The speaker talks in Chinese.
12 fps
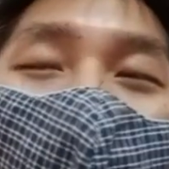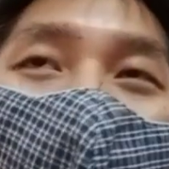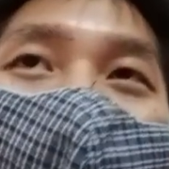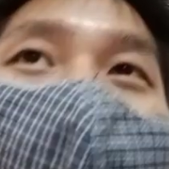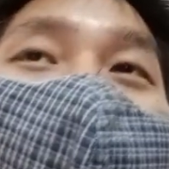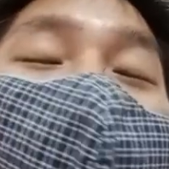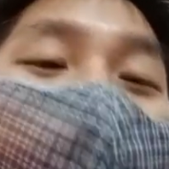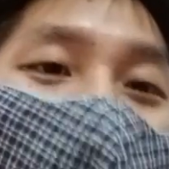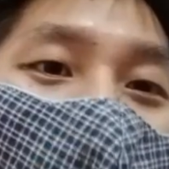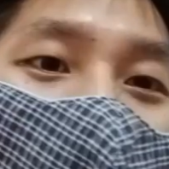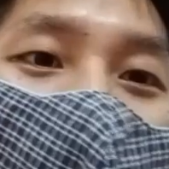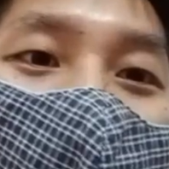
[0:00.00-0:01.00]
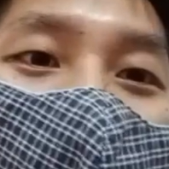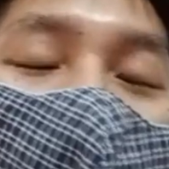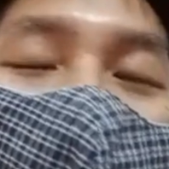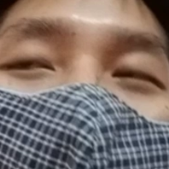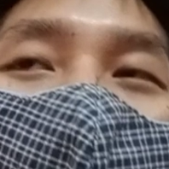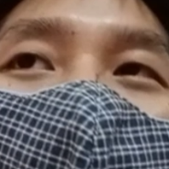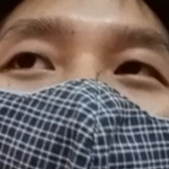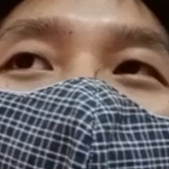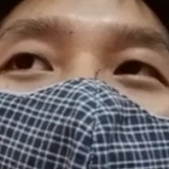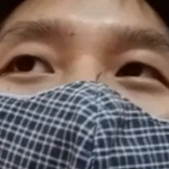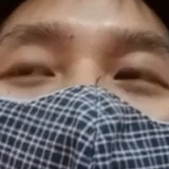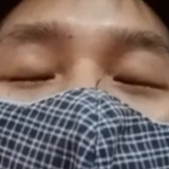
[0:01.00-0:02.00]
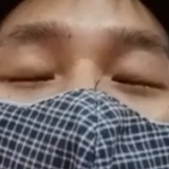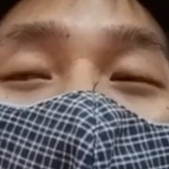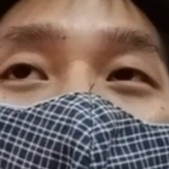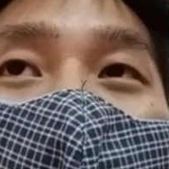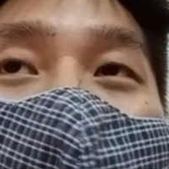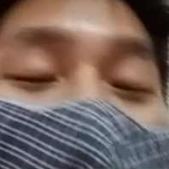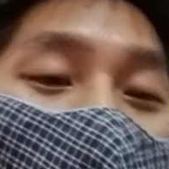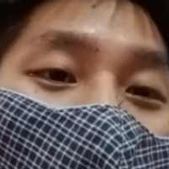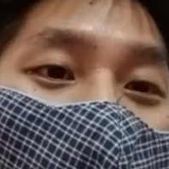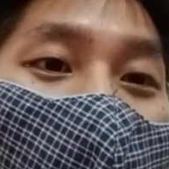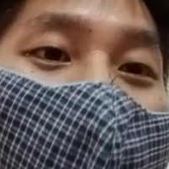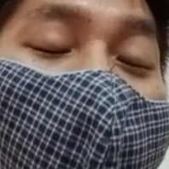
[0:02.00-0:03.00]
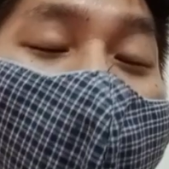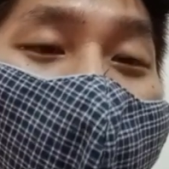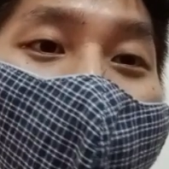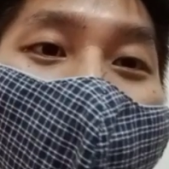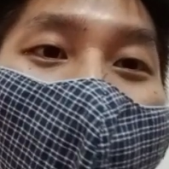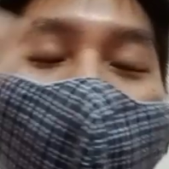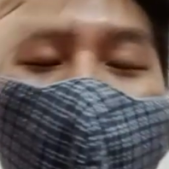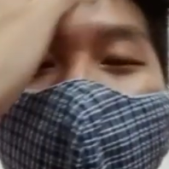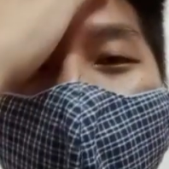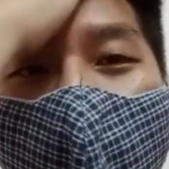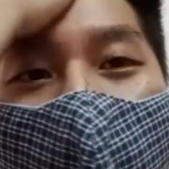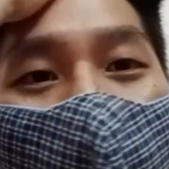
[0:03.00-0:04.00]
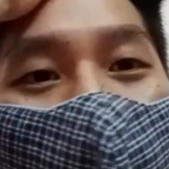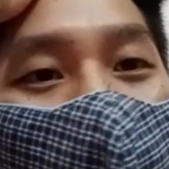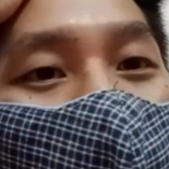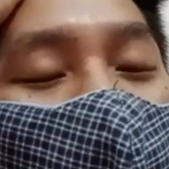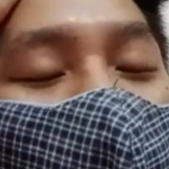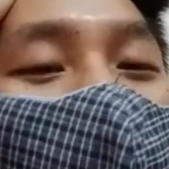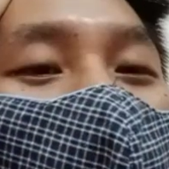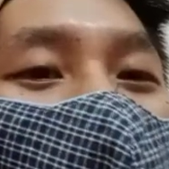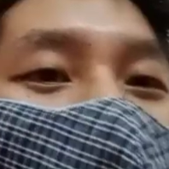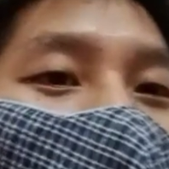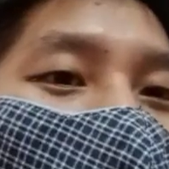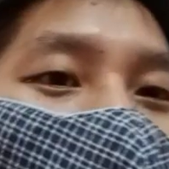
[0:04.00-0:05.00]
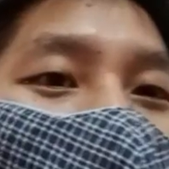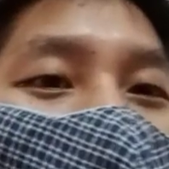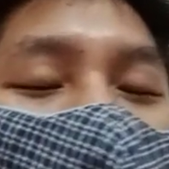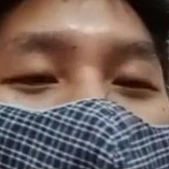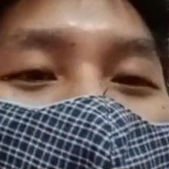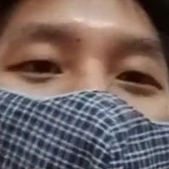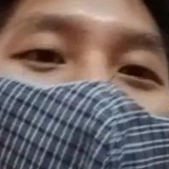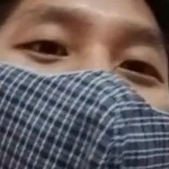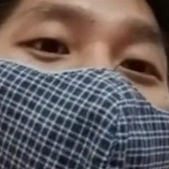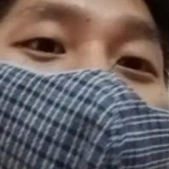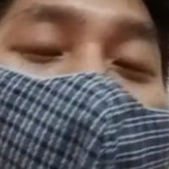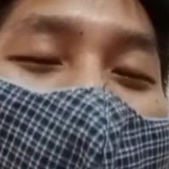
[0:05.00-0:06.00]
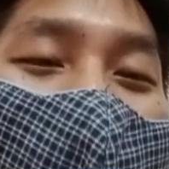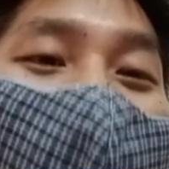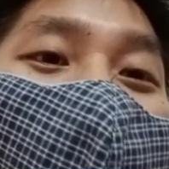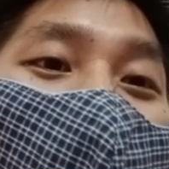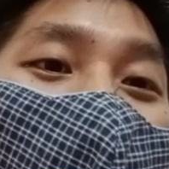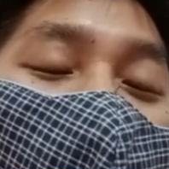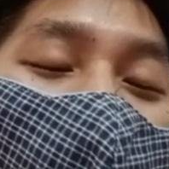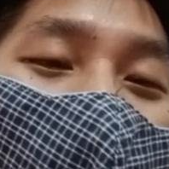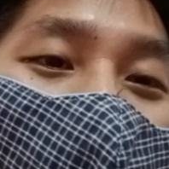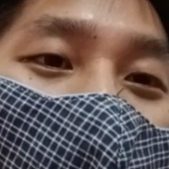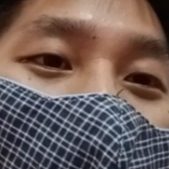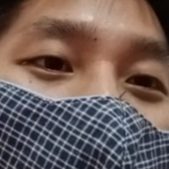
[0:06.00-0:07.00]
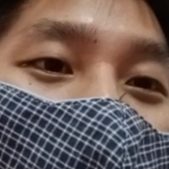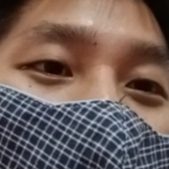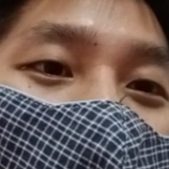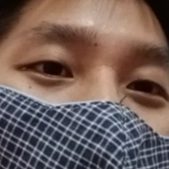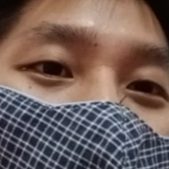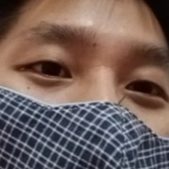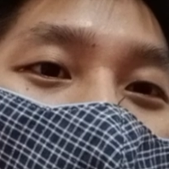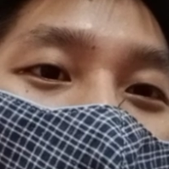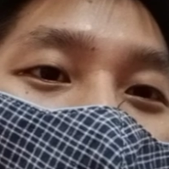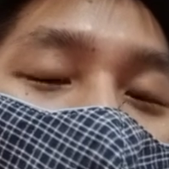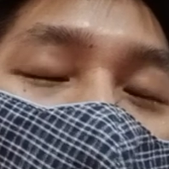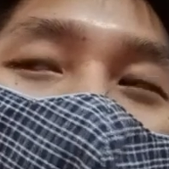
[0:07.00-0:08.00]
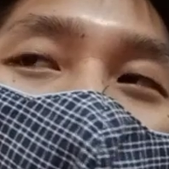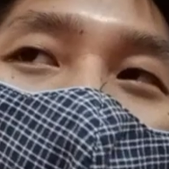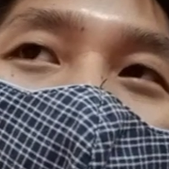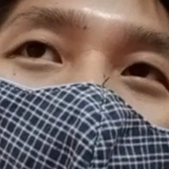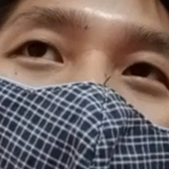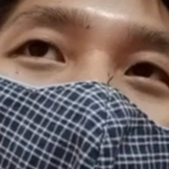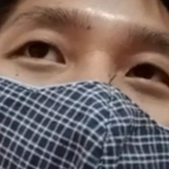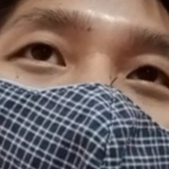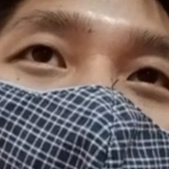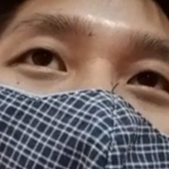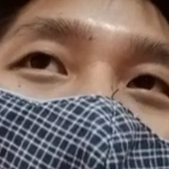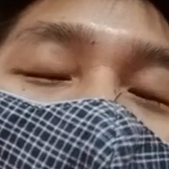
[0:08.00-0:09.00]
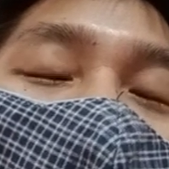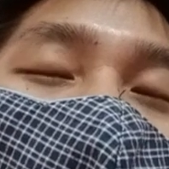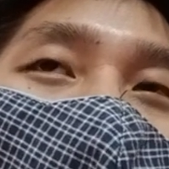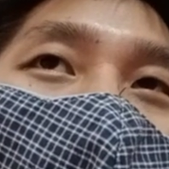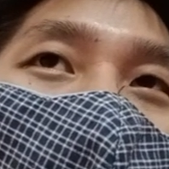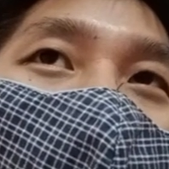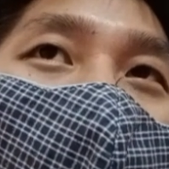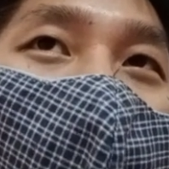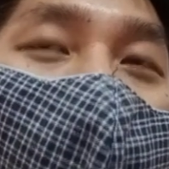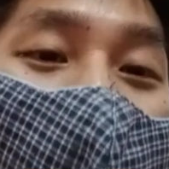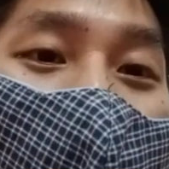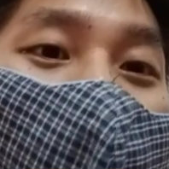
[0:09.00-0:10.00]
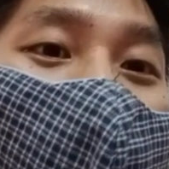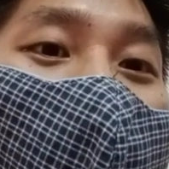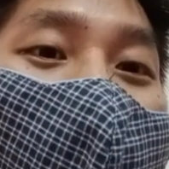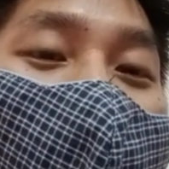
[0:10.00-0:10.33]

附近的国家跟自己的国家之外呢，我觉得是榴莲榴莲可以就是在做，好像讲那种呃，在去好像做榴莲的